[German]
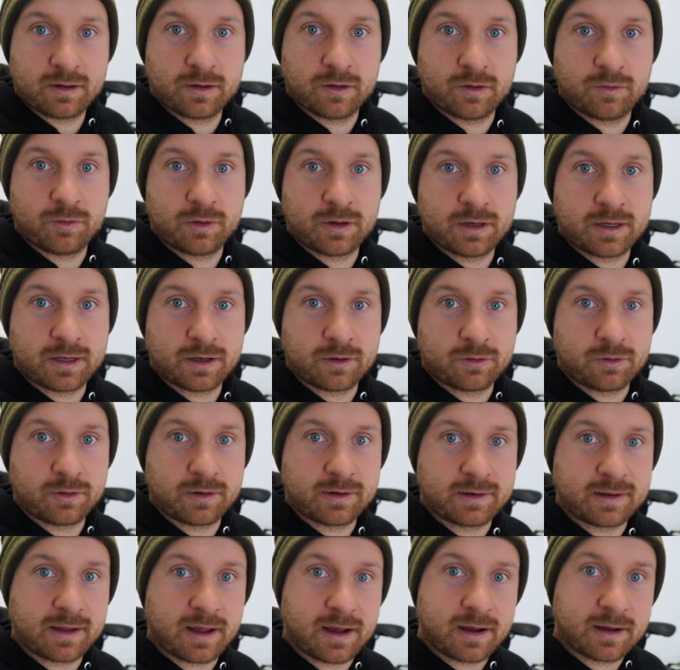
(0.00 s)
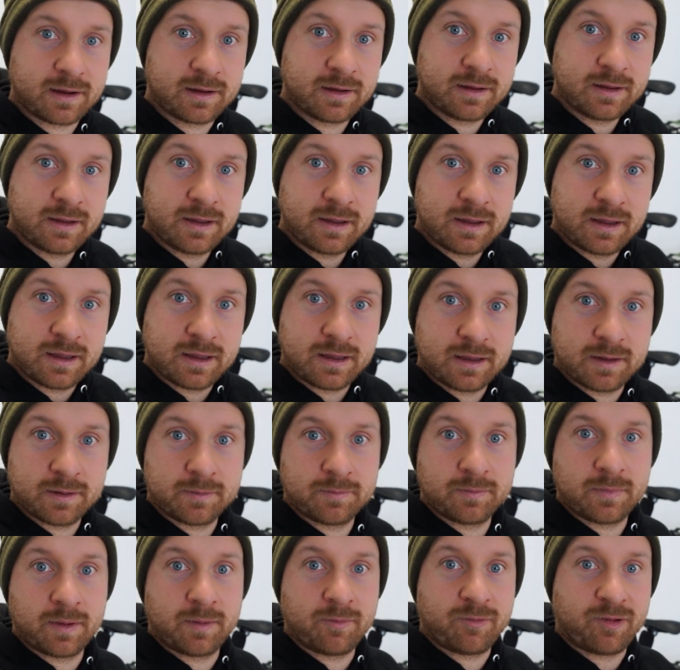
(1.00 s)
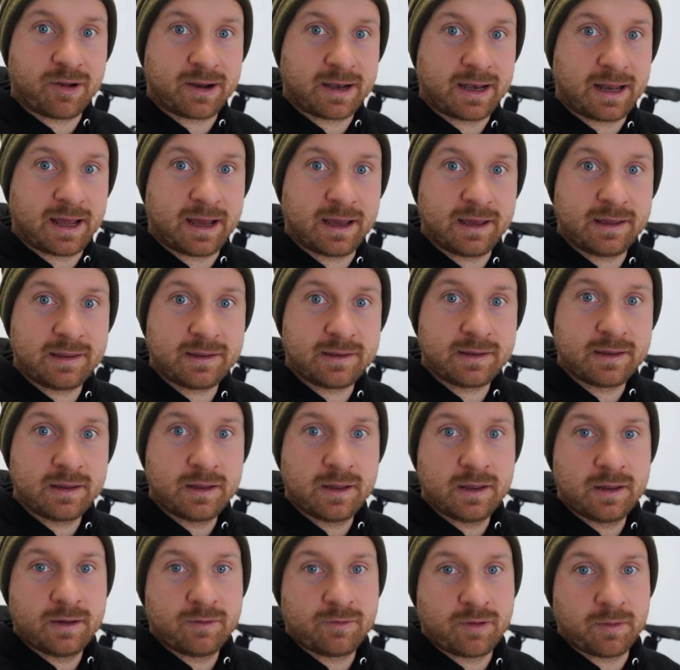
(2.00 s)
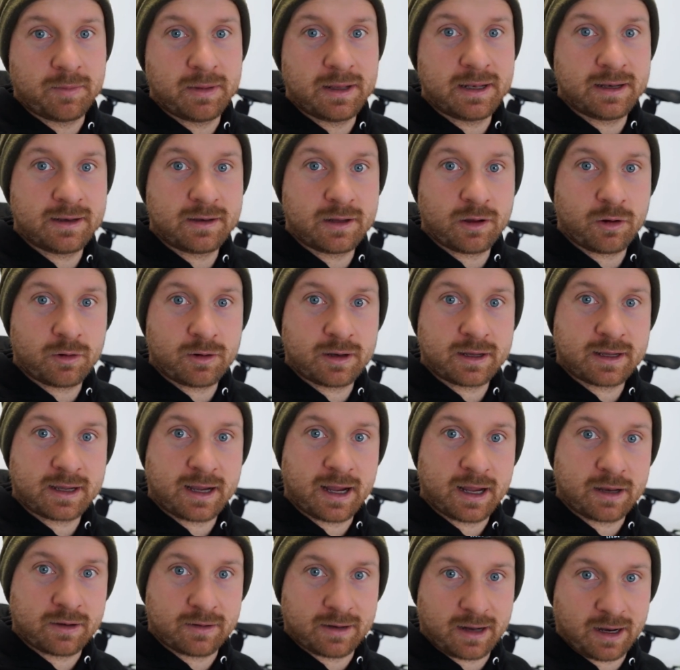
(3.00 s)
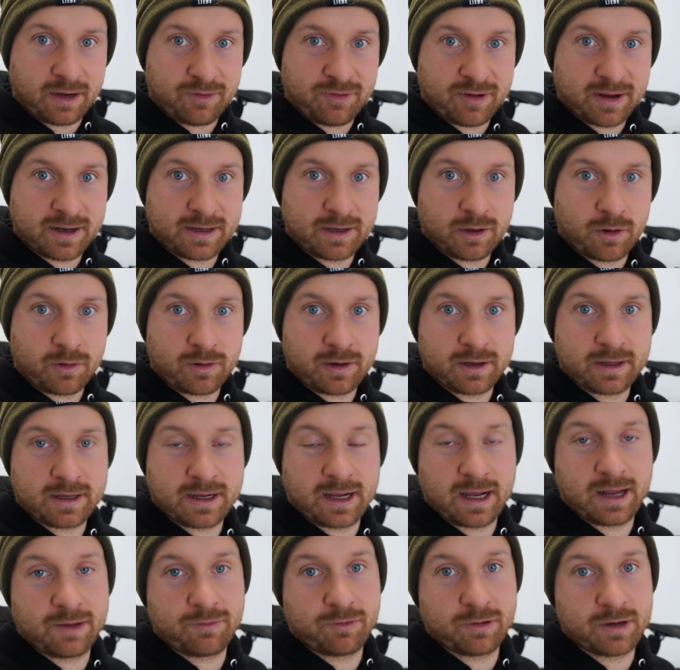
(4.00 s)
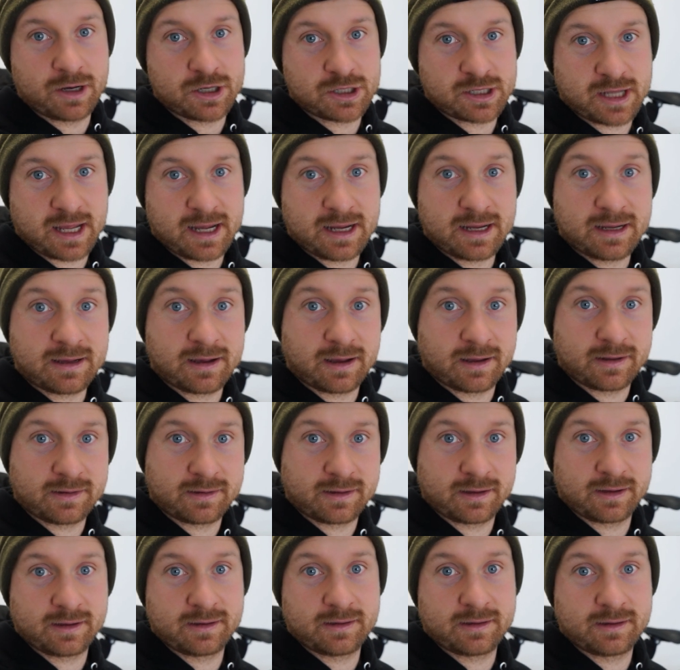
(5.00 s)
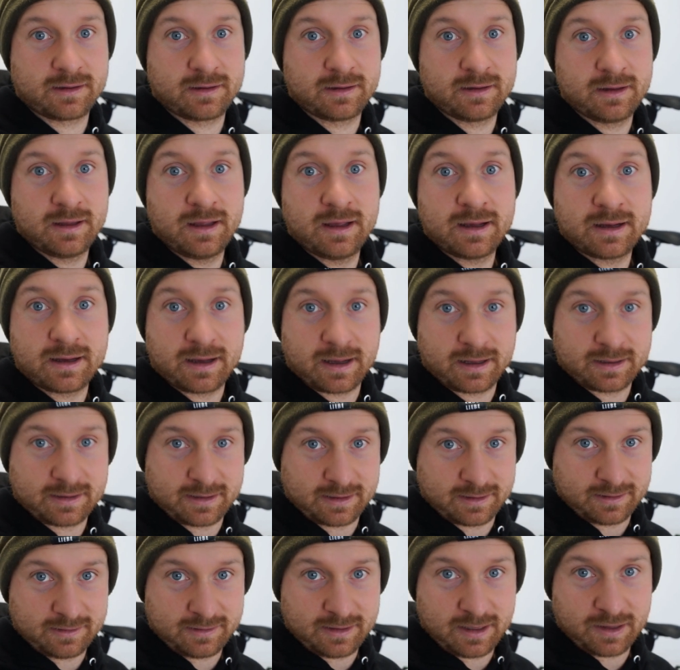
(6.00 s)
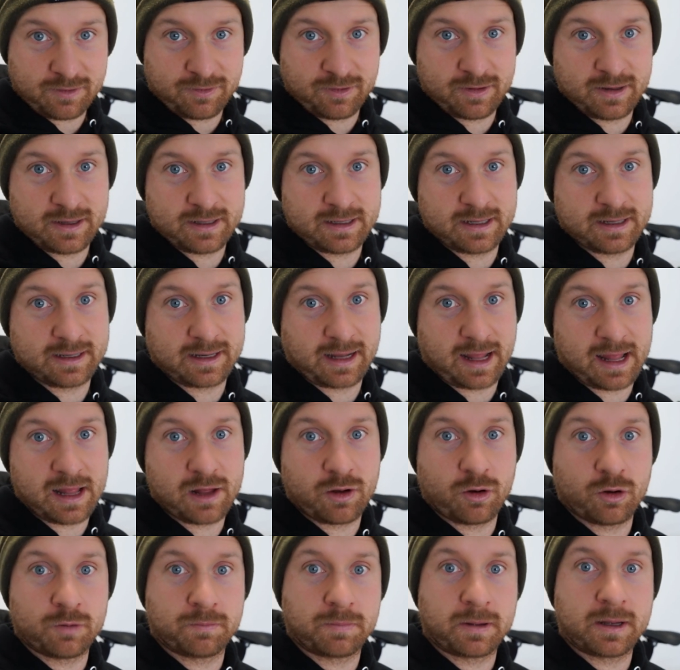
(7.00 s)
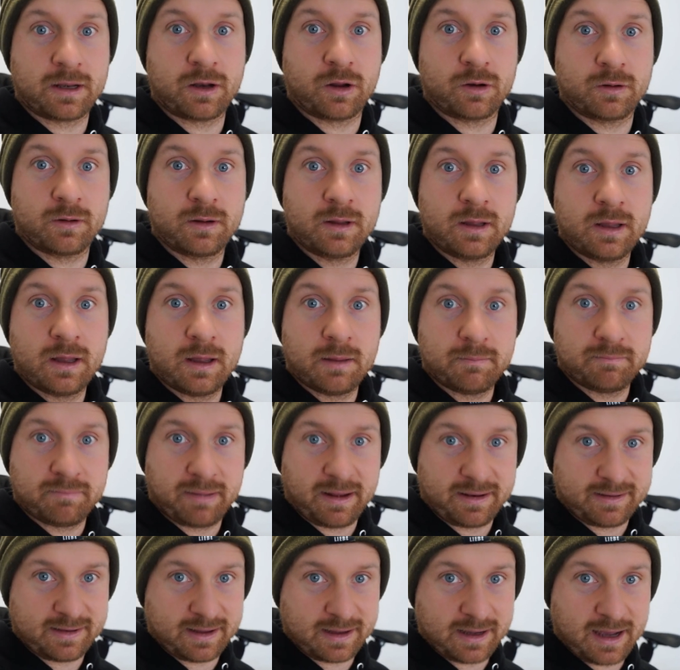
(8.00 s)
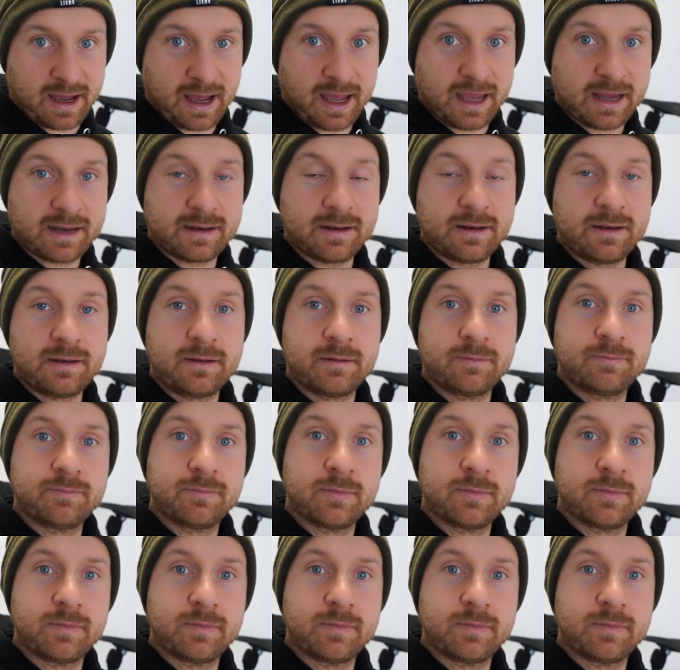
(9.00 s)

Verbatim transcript: äh, würde ich natürlich sagen, ähm, im Vergleich Familientauglichkeit und Anfängertauglichkeit von der Streckencharakteristik finde ich den Trail Grand Brilon besser geeignet.